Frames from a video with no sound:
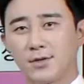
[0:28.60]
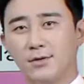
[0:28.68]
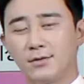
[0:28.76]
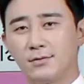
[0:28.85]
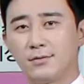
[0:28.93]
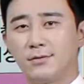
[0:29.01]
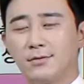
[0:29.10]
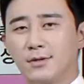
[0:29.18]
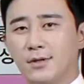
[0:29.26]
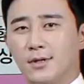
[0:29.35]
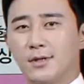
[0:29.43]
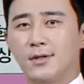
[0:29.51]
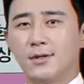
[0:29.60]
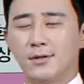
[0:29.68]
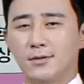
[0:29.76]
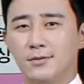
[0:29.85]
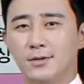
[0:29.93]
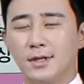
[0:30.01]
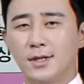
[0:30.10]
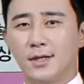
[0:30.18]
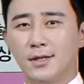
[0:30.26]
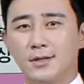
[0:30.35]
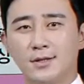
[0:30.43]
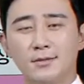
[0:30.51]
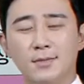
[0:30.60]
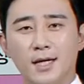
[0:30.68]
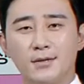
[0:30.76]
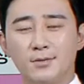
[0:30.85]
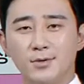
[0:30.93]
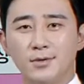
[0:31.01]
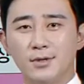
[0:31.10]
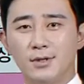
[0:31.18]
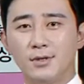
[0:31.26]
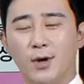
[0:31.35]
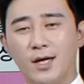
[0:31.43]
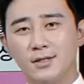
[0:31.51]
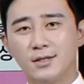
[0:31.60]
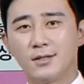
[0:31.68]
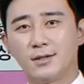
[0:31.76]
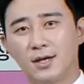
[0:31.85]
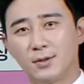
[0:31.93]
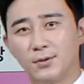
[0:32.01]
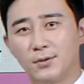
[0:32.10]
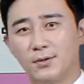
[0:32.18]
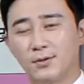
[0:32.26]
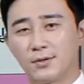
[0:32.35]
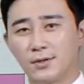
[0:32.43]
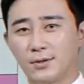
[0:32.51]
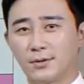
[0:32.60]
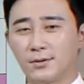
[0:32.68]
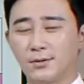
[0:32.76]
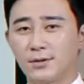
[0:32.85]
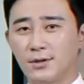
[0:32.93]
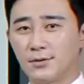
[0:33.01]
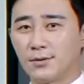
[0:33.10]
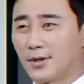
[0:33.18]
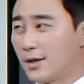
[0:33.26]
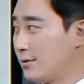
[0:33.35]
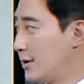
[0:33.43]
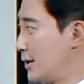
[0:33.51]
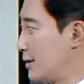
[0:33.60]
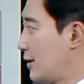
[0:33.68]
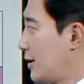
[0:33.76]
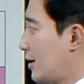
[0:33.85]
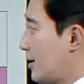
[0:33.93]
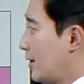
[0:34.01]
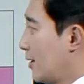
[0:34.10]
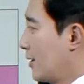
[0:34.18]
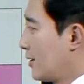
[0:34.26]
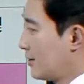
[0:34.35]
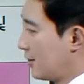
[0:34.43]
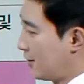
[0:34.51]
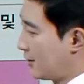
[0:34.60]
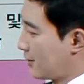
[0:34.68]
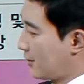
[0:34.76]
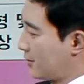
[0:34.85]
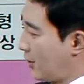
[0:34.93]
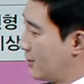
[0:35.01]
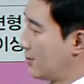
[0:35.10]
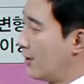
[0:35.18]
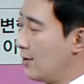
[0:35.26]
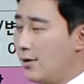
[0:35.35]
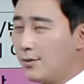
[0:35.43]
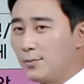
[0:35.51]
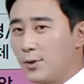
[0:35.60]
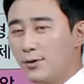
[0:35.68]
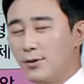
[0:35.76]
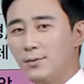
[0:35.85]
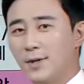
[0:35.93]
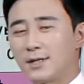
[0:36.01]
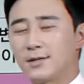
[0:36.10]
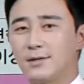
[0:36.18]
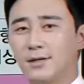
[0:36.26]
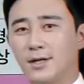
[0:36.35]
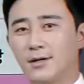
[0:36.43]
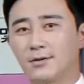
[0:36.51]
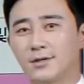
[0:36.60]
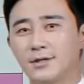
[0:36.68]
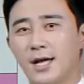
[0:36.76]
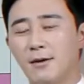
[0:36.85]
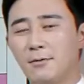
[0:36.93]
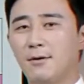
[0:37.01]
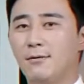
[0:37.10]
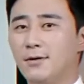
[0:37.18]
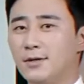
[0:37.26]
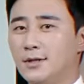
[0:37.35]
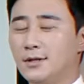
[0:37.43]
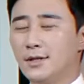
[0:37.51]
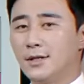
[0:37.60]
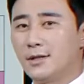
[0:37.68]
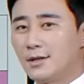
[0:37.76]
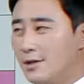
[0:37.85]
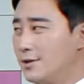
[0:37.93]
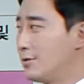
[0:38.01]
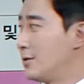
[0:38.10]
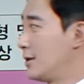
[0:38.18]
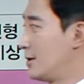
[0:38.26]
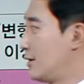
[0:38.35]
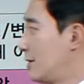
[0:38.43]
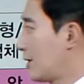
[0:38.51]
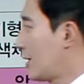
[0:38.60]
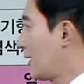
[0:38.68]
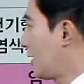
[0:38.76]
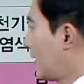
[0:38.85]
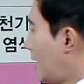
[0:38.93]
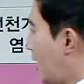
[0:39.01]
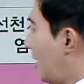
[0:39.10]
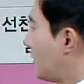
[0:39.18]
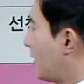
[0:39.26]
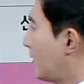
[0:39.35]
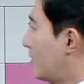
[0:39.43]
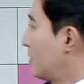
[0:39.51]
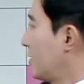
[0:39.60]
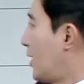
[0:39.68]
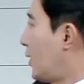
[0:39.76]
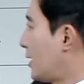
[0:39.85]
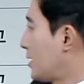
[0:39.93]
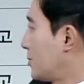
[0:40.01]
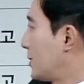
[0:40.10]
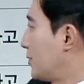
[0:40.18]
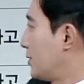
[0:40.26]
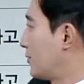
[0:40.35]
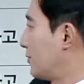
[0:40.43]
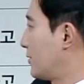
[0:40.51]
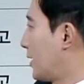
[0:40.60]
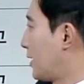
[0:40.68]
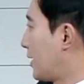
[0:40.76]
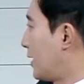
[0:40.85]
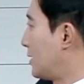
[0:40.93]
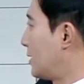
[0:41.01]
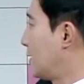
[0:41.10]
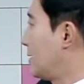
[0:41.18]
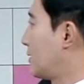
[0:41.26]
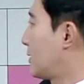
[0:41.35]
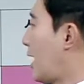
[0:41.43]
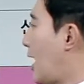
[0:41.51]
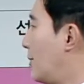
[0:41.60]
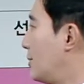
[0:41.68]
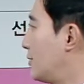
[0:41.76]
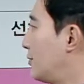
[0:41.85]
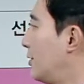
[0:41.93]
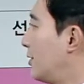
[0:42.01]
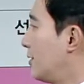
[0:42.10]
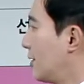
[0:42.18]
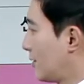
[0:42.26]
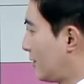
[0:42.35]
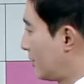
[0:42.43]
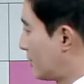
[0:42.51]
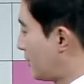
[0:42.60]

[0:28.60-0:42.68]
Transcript: 결국 어, 우리가 지금 많은 분들이 이제 완치되고 그리고 또 치료가 되고 있는데 어, 전 연령별로 봤을 때 역시 사망 원인 일순위는 이렇게 암이라는 것이 나와 있습니다. 우리 구세까지 이렇게 암이고요. 그리고